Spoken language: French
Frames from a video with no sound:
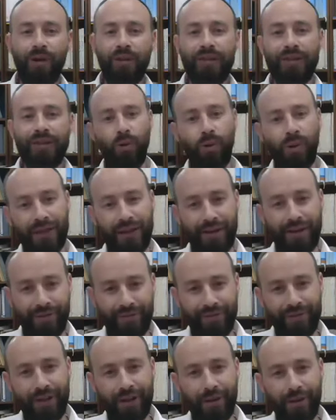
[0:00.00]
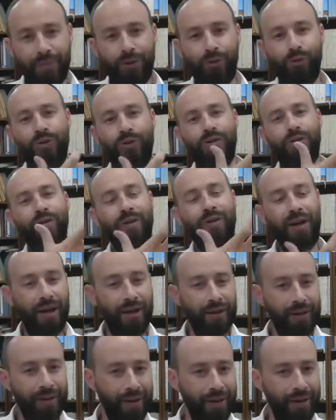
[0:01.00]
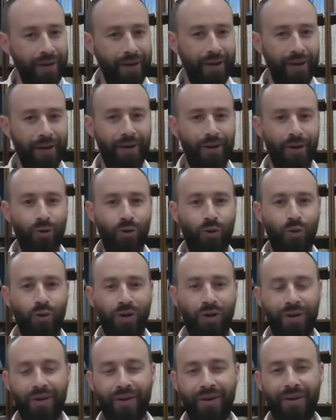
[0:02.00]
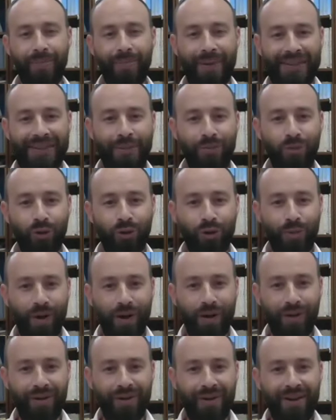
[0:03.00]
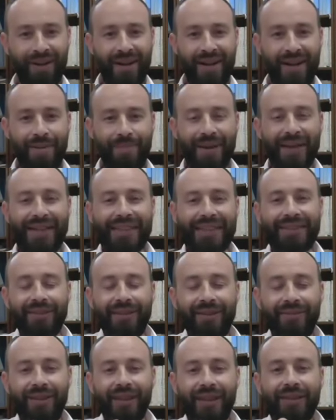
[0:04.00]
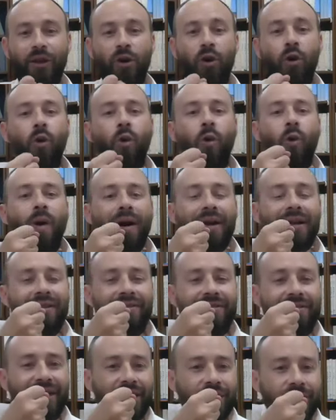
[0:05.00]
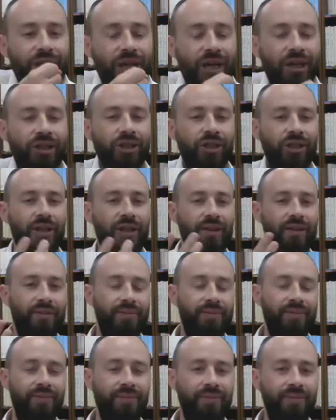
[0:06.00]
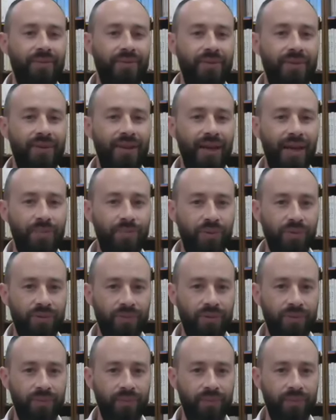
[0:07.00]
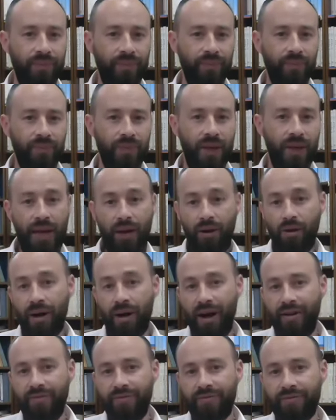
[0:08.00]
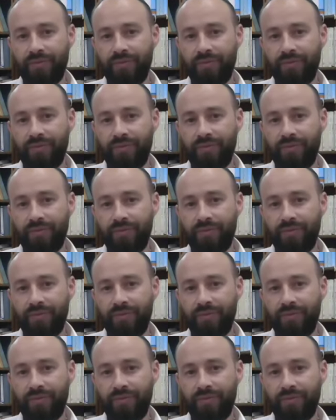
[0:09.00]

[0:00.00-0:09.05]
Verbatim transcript: c'est le roi qui l'a fait venir, parce que sinon il a été euh, euh, passible de mort. Mais qu'est-ce que ça veut dire C'est le roi qui vient chercher des réponses. Et le Rav,